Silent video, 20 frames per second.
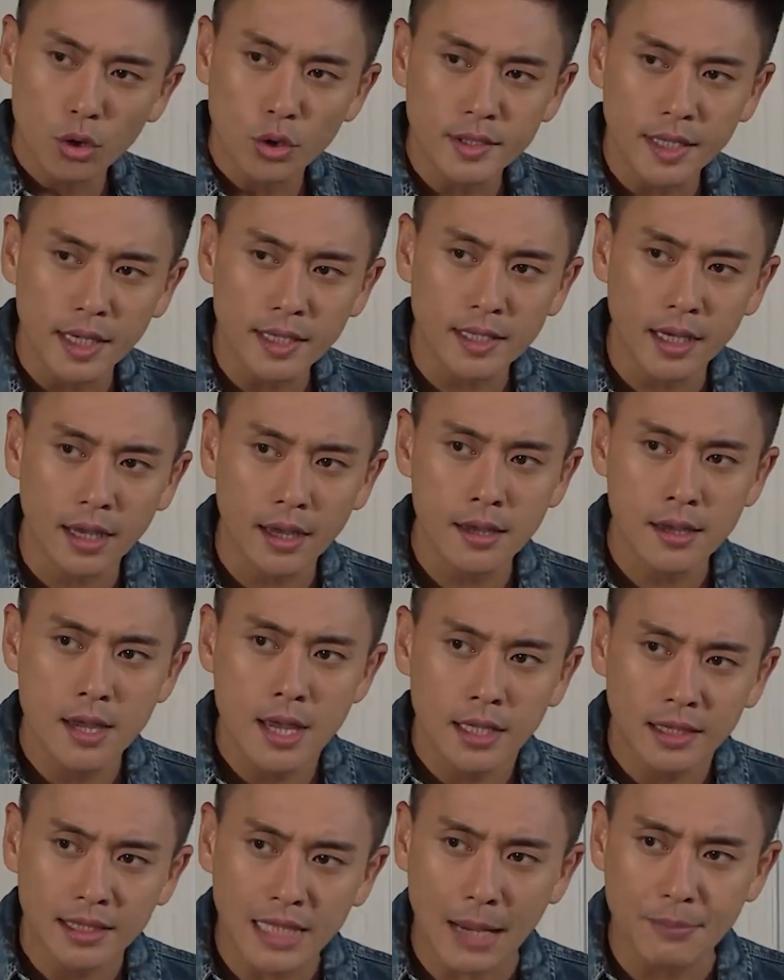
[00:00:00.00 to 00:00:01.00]
พอเหยื่อโผ
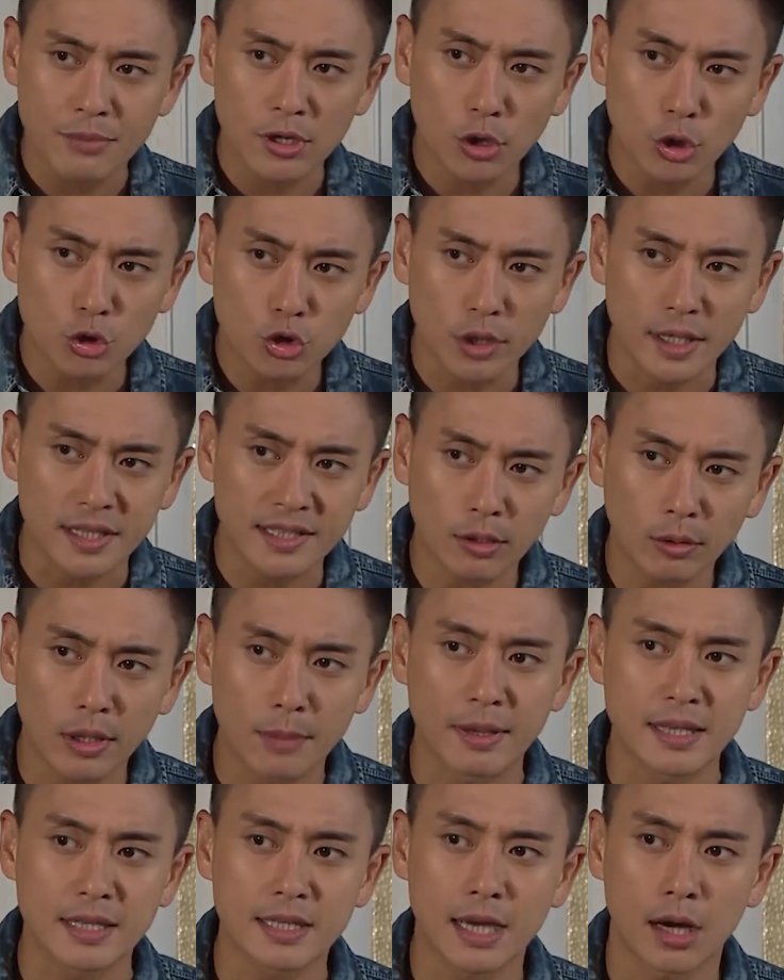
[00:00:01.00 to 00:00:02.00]
ล่มาเพื่อจะ
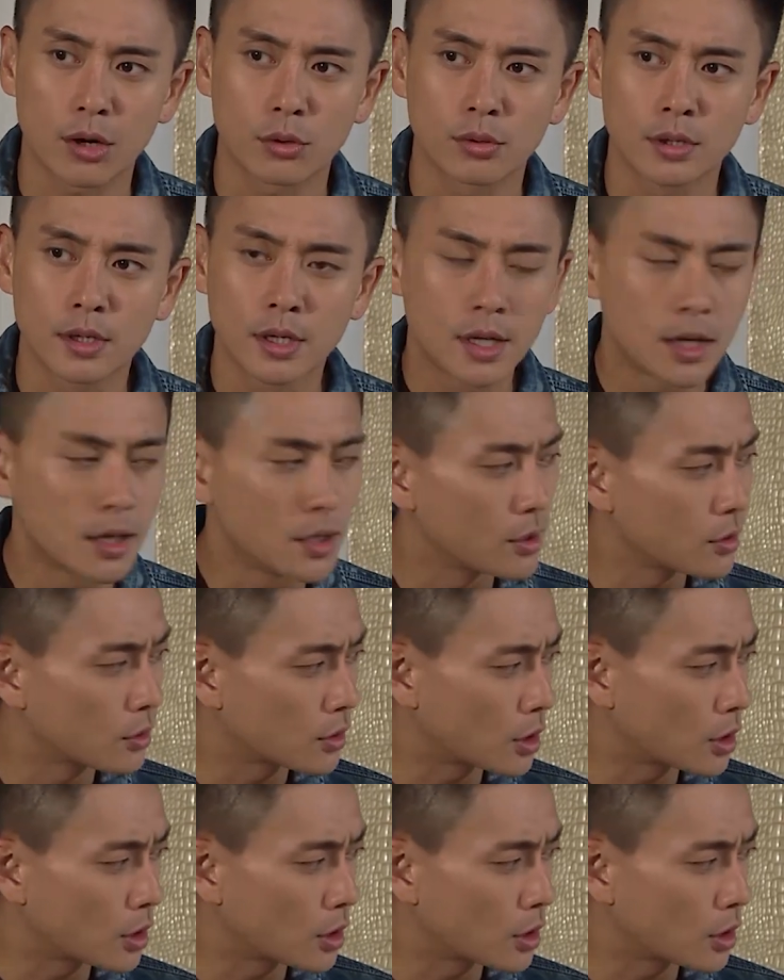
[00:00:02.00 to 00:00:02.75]
เอาสร้อยคอจาก